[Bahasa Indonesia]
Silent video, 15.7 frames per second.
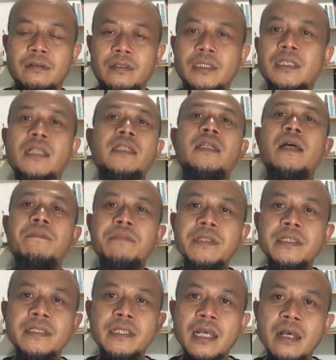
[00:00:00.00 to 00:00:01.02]
Kita tidak
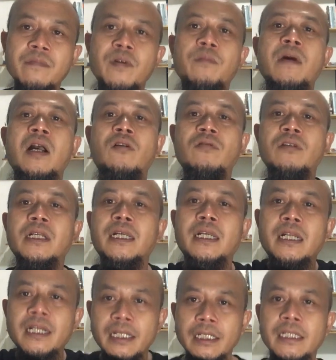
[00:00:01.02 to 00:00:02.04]
bisa membangun
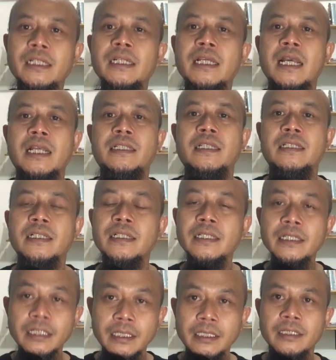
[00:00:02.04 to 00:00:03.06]
negeri ini hanya
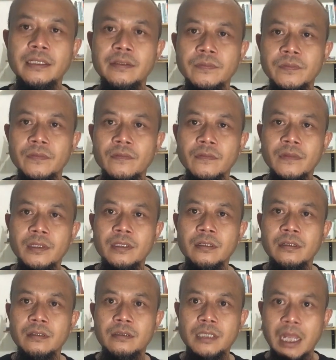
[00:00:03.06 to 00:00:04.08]
sendiri.
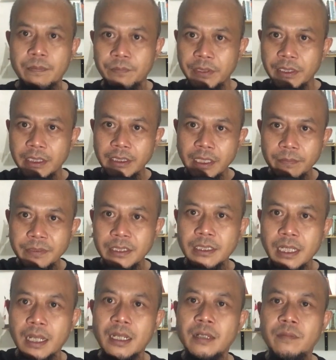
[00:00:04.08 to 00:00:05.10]
Tapi kita
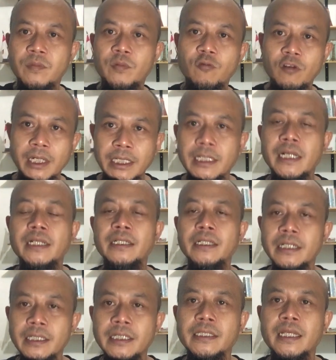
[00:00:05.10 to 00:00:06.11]
bisa memulai dari
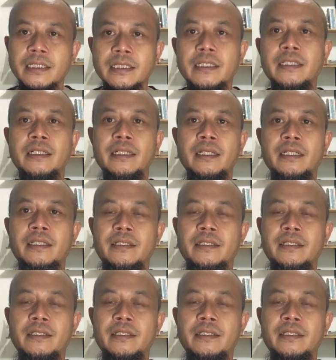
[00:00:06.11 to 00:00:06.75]
diri kita sendiri.